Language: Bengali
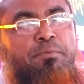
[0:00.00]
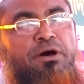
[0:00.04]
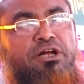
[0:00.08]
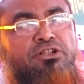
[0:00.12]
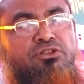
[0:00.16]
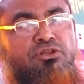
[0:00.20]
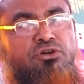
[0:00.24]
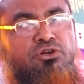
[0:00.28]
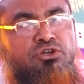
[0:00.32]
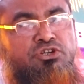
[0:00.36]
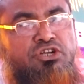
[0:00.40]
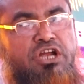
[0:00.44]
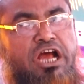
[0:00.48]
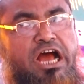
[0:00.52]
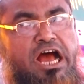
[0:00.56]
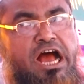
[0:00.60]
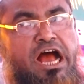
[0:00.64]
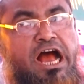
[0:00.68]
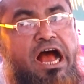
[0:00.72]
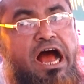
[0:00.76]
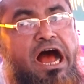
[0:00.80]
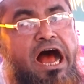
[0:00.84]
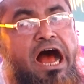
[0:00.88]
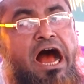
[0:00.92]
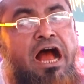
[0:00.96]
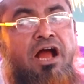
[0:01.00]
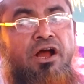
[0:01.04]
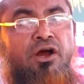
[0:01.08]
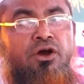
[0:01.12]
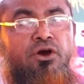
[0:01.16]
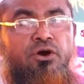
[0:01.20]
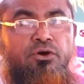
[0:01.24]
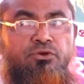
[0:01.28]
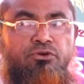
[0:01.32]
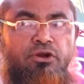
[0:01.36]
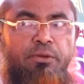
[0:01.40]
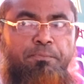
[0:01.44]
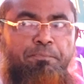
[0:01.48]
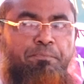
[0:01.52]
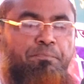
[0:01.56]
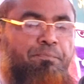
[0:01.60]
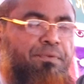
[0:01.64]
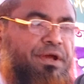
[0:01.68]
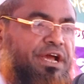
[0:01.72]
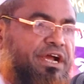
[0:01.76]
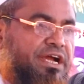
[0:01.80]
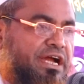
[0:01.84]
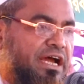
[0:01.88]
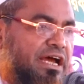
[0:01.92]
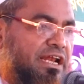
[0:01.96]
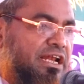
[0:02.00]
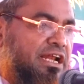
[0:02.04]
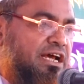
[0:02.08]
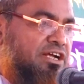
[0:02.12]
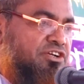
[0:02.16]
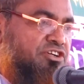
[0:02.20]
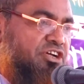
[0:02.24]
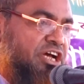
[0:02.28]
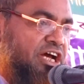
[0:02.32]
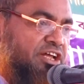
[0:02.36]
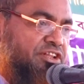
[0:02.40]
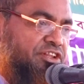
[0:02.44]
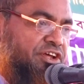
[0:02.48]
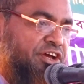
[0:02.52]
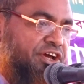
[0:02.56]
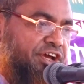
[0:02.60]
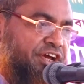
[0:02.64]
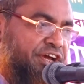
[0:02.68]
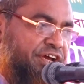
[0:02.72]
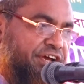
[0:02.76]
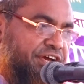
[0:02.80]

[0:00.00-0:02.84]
বতসা রব্বি কালা সাদি